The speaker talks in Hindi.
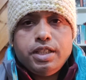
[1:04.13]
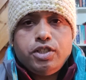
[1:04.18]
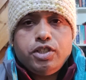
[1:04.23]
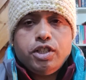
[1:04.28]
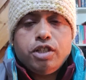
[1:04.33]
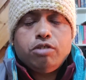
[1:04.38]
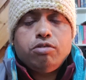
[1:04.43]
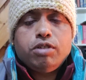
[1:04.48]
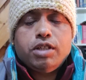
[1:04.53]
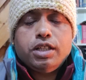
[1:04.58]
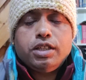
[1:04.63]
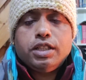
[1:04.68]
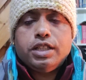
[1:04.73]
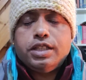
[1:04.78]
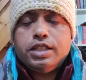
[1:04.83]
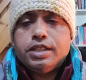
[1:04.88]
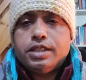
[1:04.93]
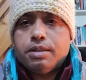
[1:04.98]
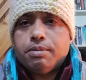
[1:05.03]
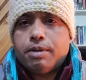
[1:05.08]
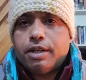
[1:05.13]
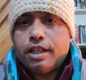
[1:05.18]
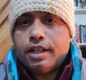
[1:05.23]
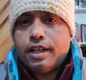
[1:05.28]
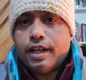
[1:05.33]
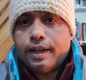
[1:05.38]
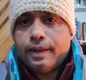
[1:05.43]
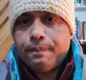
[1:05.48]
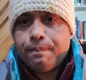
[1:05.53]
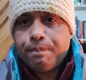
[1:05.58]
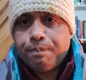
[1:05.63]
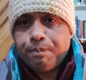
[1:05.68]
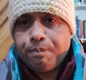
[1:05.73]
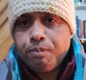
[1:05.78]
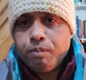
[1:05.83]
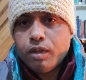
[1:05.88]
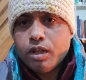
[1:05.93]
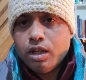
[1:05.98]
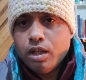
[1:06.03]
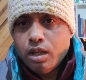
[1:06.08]
में ये छह गुना तेजी से बढ़ेगा
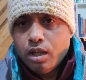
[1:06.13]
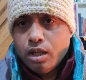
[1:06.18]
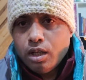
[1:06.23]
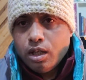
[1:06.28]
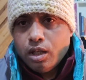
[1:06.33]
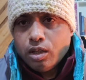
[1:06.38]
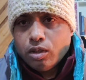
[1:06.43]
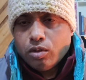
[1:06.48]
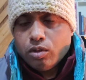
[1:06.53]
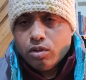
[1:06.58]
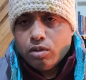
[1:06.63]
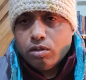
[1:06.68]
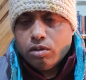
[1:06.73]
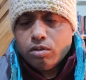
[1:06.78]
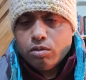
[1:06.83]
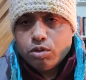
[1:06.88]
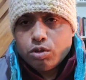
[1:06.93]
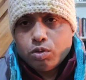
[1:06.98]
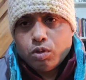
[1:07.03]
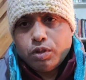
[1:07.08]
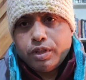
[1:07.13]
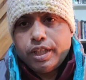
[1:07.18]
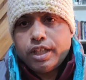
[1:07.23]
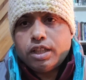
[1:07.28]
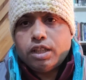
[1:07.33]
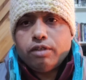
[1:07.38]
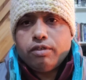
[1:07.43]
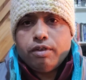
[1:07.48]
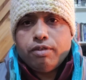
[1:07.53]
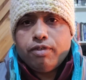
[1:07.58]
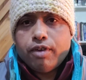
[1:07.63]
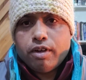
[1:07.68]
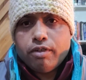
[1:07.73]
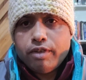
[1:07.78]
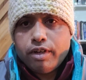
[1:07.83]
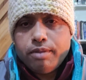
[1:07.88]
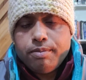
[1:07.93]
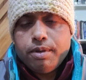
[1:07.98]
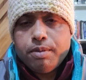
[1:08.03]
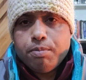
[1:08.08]
हम्म, तो उसको देखते हुए
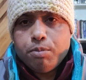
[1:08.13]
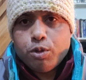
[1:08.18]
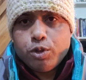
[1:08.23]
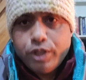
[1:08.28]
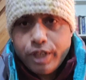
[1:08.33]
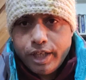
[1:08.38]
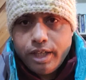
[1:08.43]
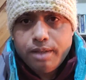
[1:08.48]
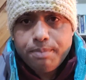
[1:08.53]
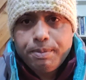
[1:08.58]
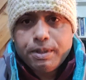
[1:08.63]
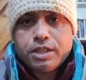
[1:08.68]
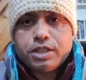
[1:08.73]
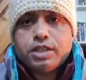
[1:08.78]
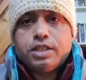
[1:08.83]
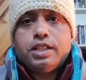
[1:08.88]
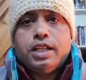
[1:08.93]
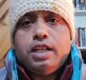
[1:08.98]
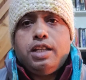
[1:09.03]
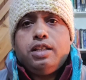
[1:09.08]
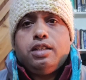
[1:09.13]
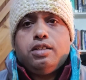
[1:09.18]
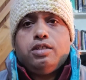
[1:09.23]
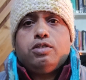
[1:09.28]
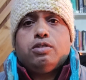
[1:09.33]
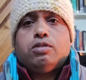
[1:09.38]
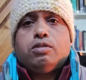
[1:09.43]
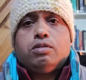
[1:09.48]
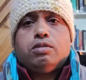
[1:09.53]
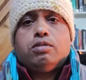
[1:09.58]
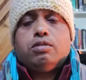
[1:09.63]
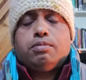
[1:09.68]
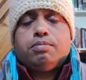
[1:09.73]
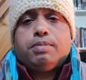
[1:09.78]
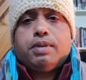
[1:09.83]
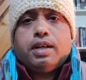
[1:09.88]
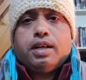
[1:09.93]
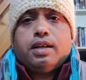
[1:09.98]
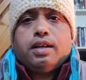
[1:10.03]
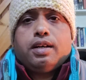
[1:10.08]
फरवरी में मुझे पर्सनली जो
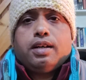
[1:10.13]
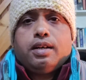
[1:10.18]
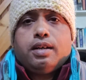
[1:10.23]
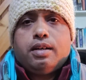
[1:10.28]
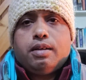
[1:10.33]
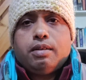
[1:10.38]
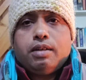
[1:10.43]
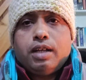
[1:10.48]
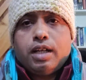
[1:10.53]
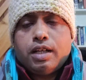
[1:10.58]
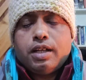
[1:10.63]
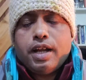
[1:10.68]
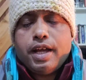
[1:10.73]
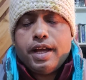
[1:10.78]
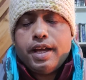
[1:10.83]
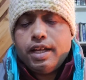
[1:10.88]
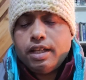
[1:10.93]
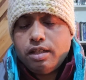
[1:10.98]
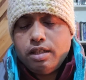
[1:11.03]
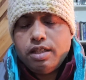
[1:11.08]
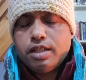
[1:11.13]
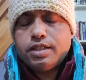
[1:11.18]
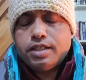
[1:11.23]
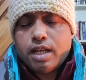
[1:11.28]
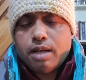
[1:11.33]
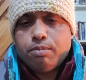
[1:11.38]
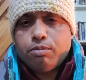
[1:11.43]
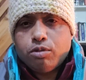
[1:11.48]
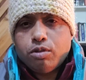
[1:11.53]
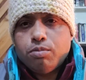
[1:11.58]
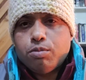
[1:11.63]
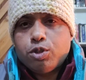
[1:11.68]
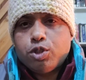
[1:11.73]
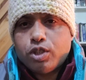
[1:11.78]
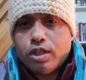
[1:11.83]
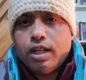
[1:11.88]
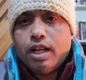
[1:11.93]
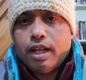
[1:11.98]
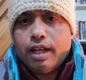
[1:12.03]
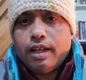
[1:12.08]
आ, लग रहा है कि एग्जाम तो
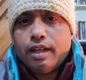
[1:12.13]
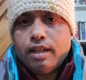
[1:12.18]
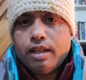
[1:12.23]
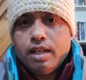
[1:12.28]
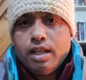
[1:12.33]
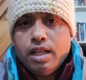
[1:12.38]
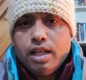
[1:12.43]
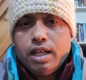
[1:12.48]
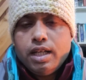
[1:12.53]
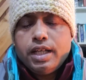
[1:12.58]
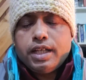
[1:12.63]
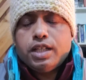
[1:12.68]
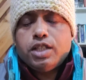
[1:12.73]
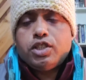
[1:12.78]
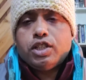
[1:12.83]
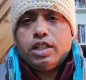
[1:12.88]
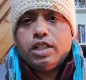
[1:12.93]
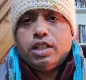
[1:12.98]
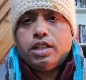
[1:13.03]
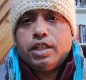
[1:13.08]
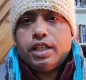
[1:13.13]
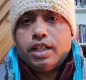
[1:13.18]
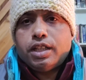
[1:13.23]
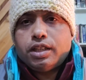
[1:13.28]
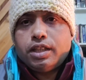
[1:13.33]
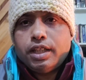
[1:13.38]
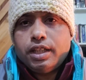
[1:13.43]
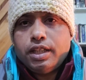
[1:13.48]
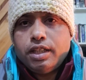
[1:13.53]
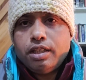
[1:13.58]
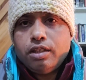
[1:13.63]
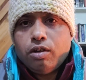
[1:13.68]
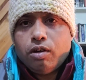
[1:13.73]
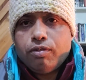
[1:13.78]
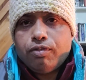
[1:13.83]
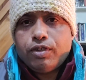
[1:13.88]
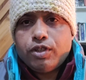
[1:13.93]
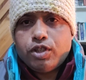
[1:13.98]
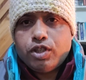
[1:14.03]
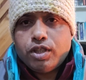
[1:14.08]
मुश्किल है लेकिन चलिए देखते हैं कि
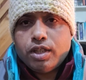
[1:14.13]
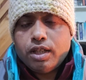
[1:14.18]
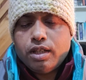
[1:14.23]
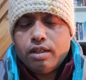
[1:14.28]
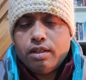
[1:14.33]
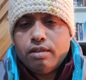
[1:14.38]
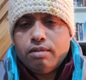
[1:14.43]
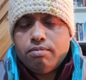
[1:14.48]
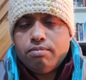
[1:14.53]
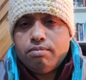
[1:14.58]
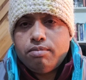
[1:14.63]
ऑफिशियल